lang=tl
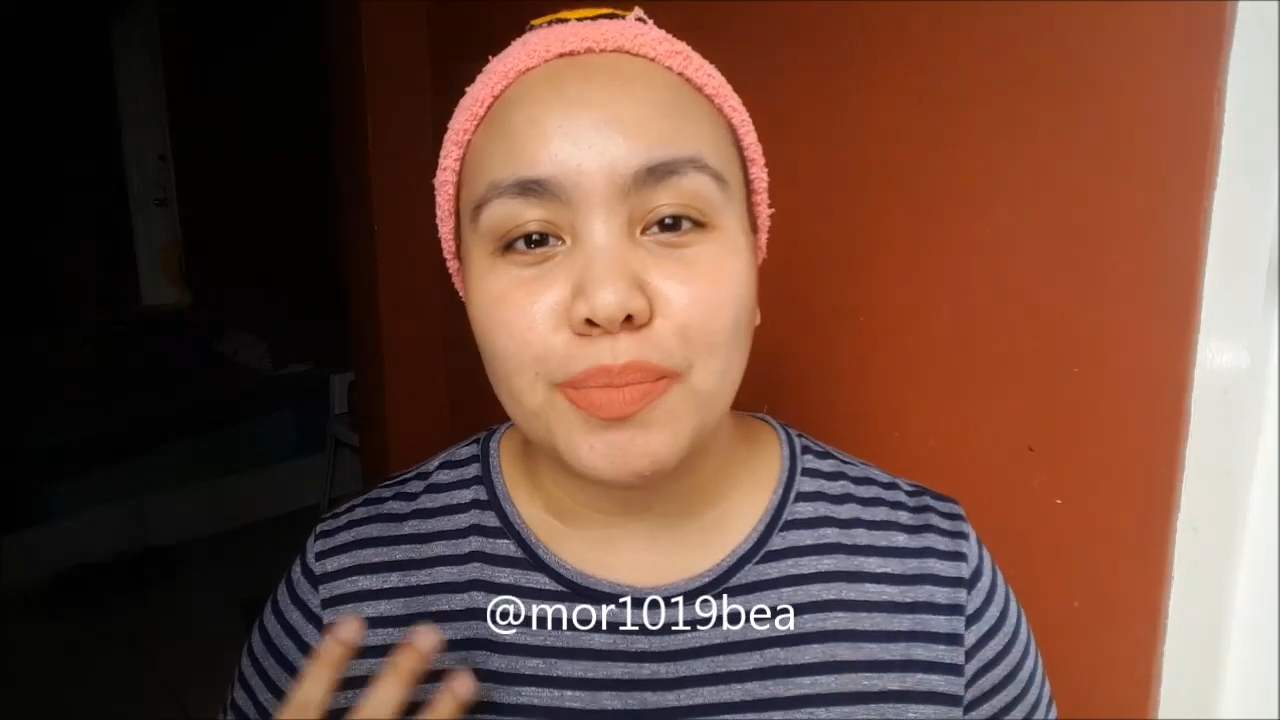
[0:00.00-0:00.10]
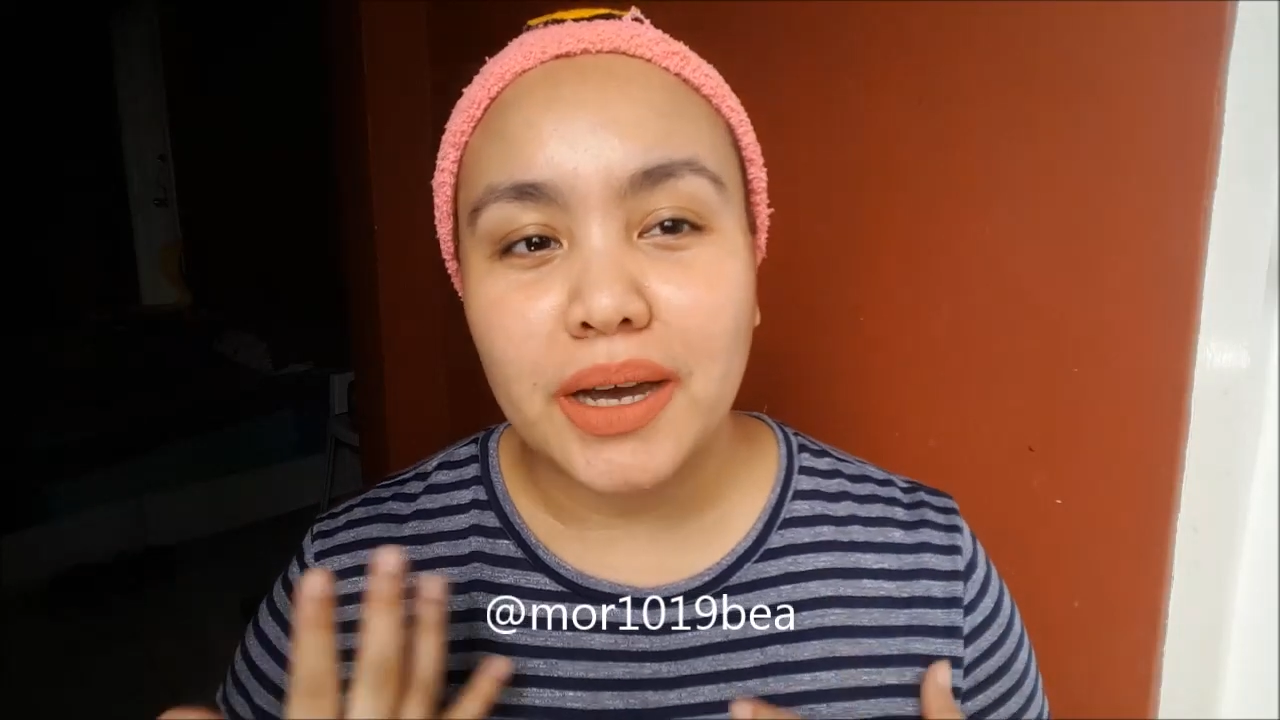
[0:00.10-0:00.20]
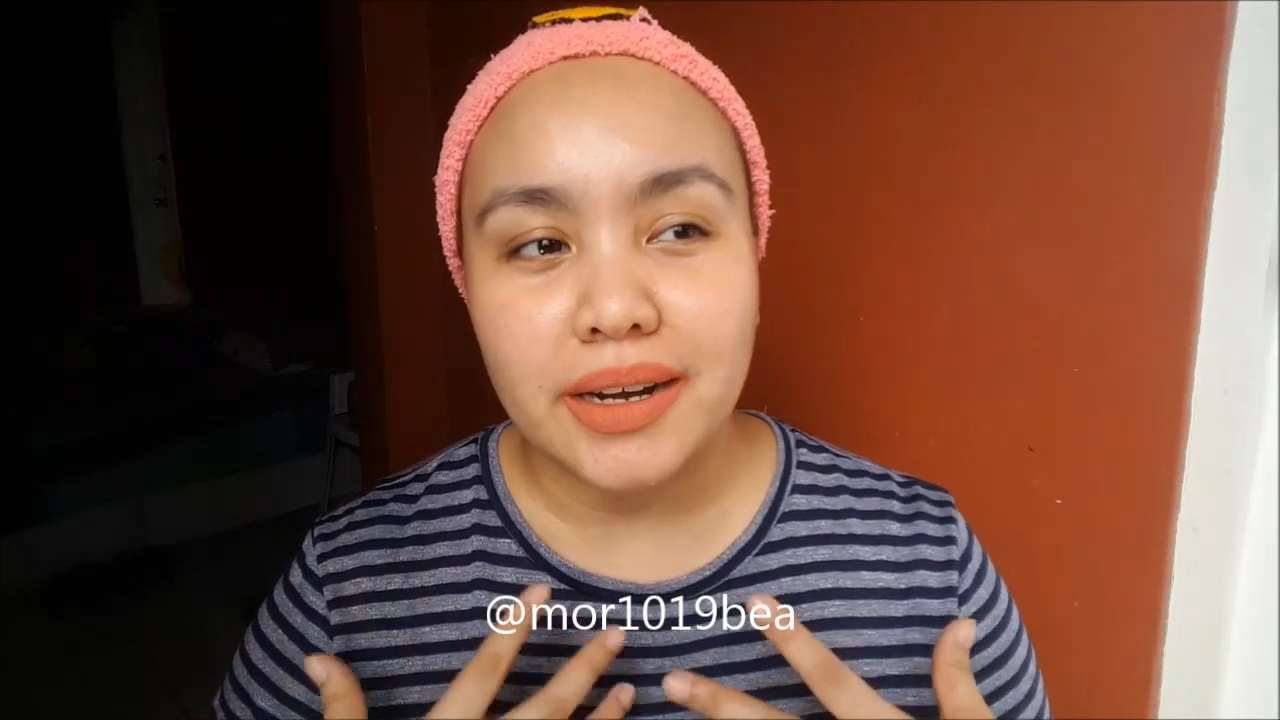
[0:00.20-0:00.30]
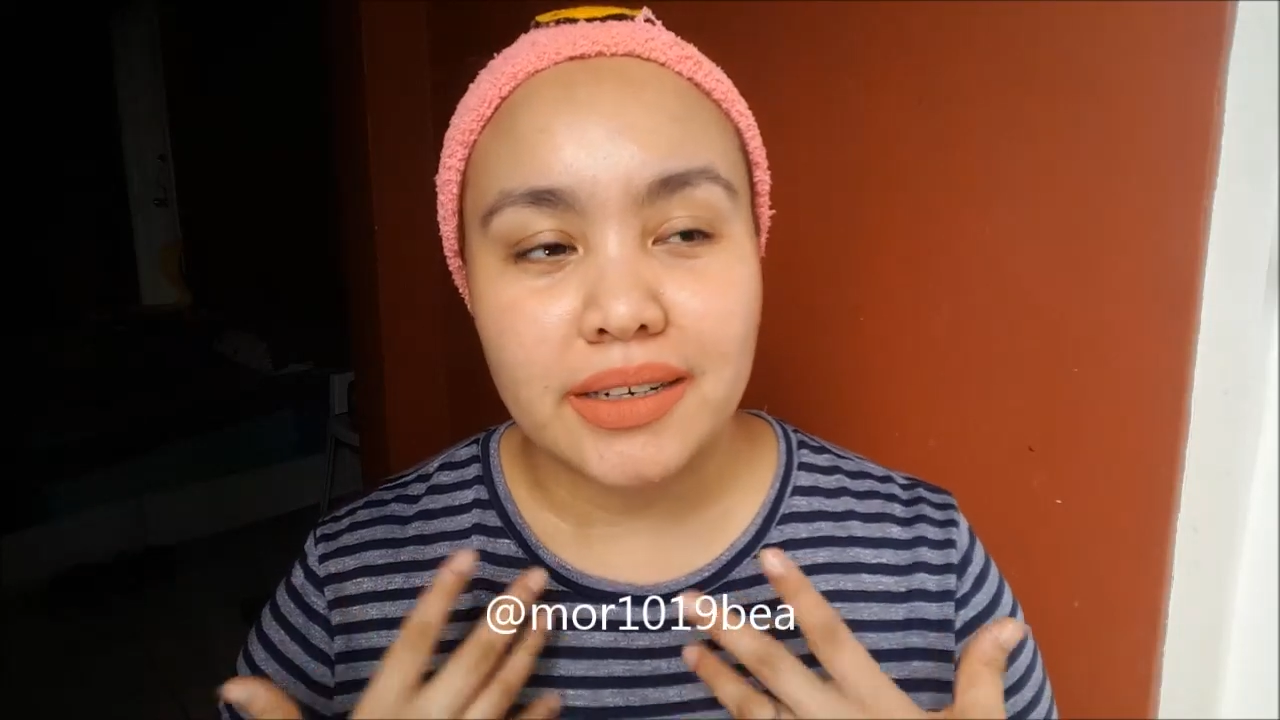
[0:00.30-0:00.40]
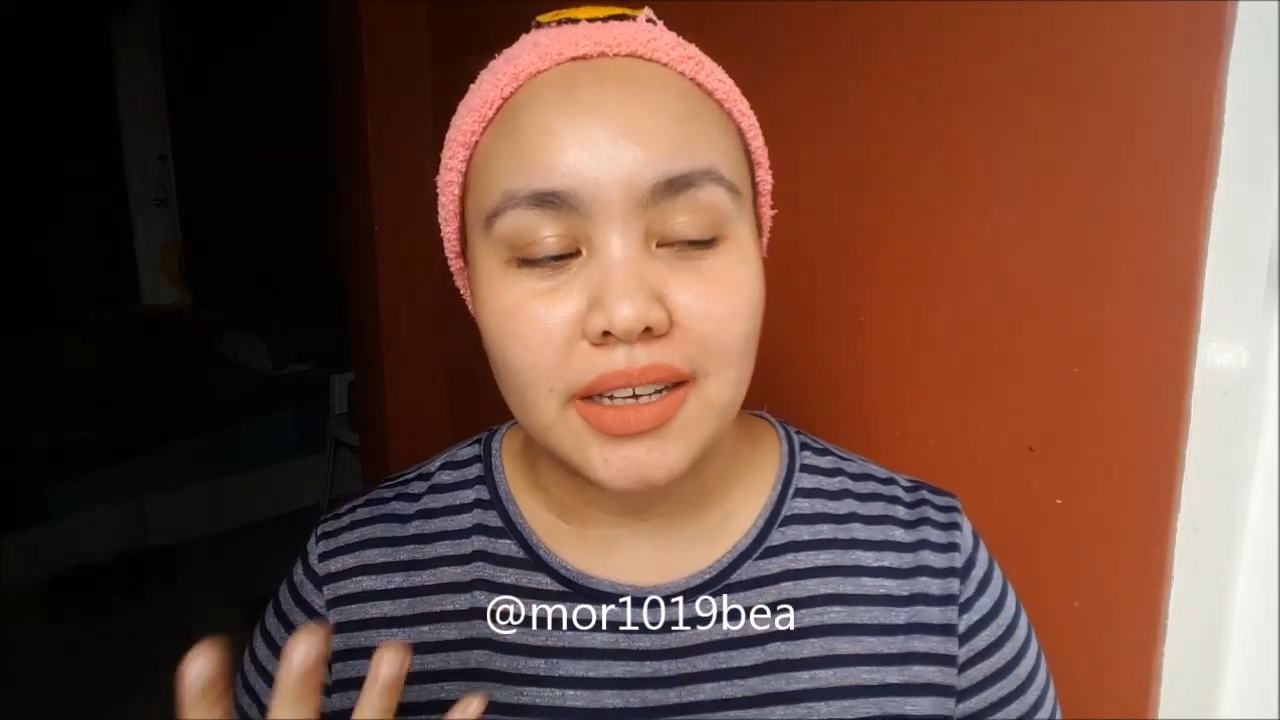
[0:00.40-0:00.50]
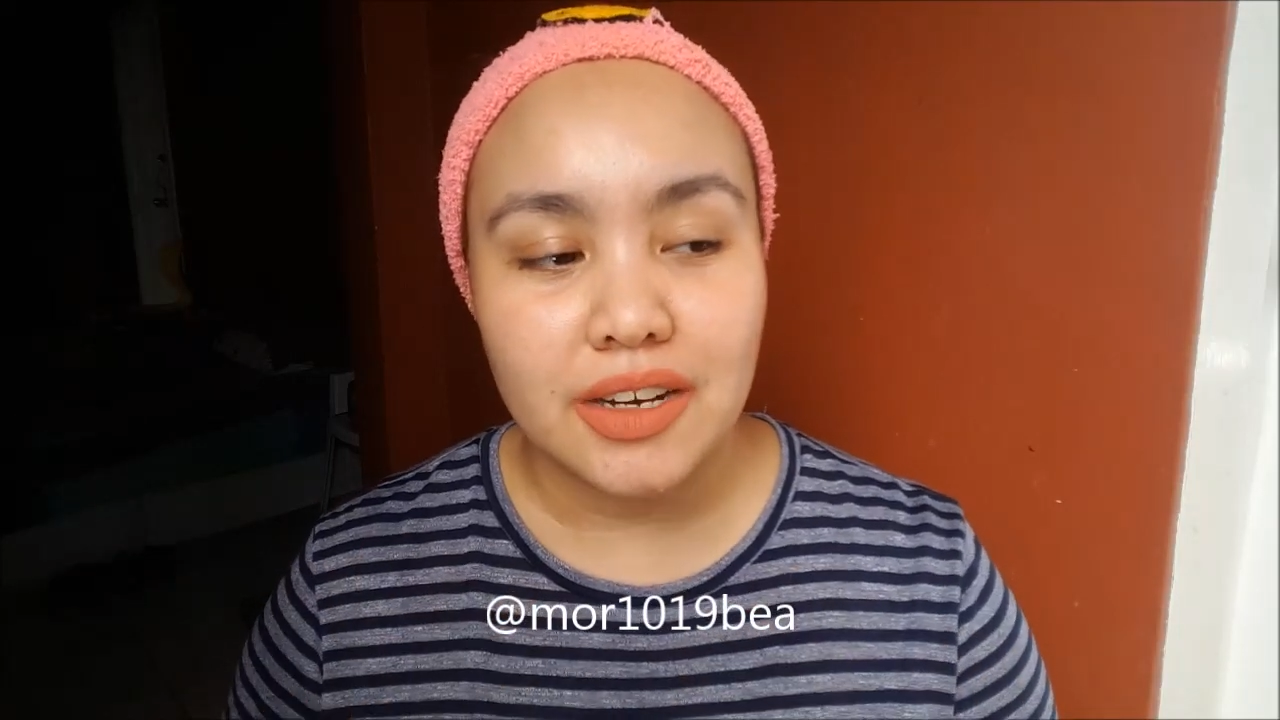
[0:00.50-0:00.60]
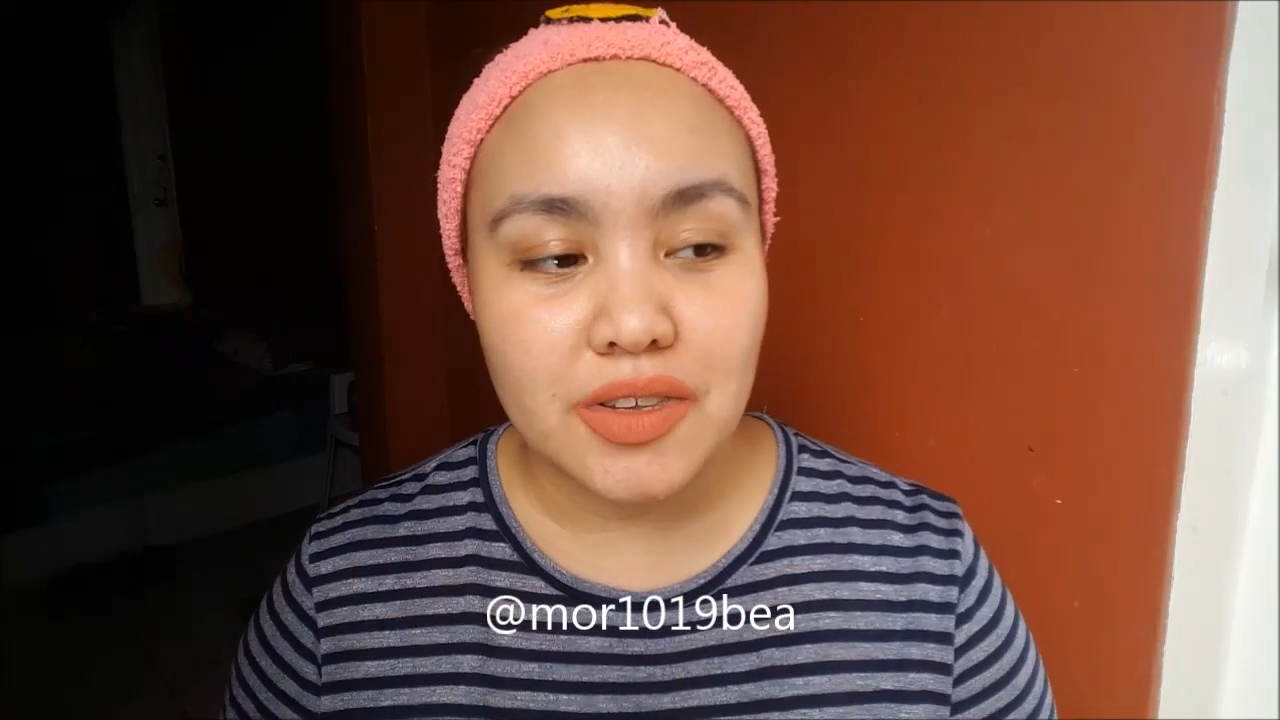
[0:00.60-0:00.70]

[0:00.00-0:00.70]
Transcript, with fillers: parang ano